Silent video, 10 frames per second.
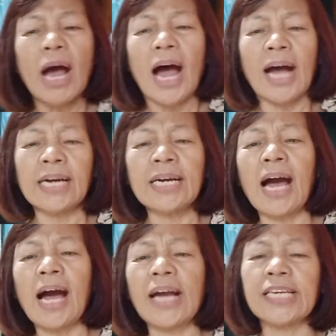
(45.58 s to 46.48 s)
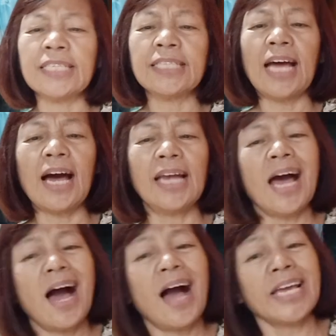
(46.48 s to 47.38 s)
Ang aking
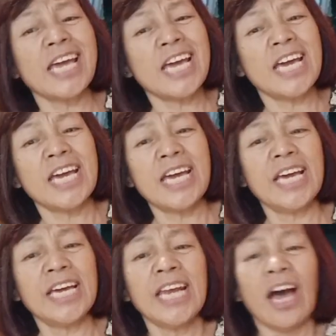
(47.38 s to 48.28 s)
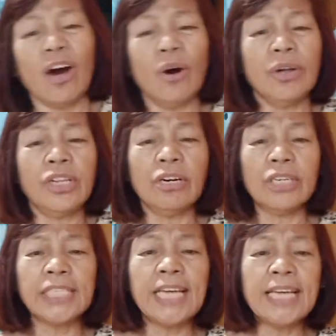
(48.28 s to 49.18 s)
dalangin, O
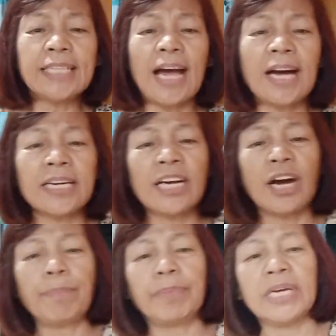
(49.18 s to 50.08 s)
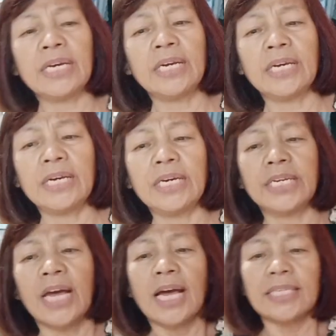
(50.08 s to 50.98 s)
Diyos ay
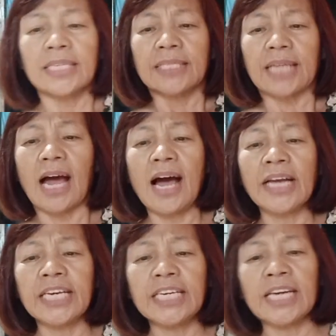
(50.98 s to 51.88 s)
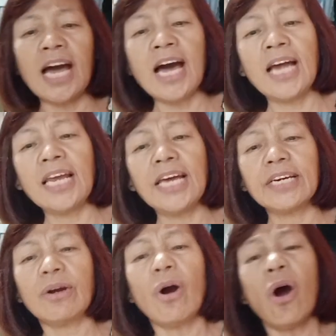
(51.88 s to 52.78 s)
tanggapin Tanging
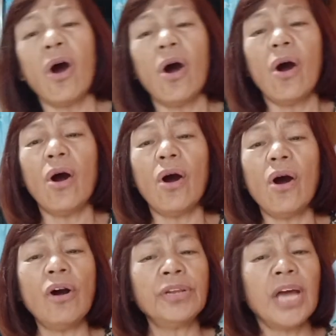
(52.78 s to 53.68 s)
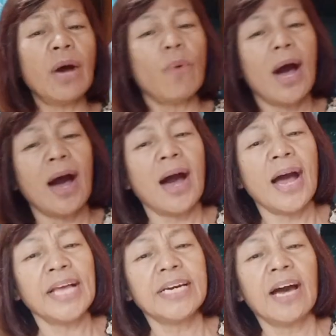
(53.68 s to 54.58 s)
alay ko,
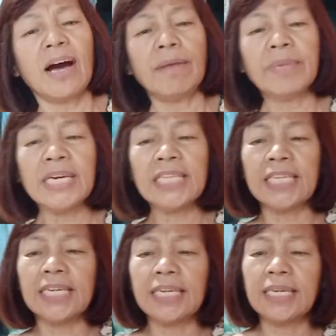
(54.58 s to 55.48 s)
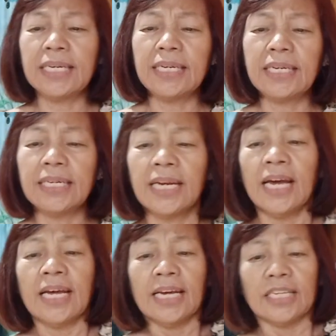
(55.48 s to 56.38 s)
nawa ay gamitin
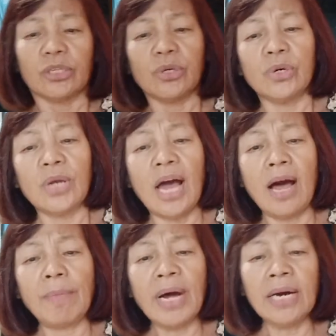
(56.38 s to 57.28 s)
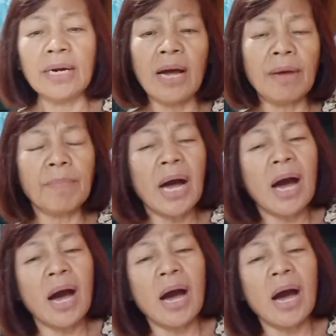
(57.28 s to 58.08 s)
Ikaw lamang Ama,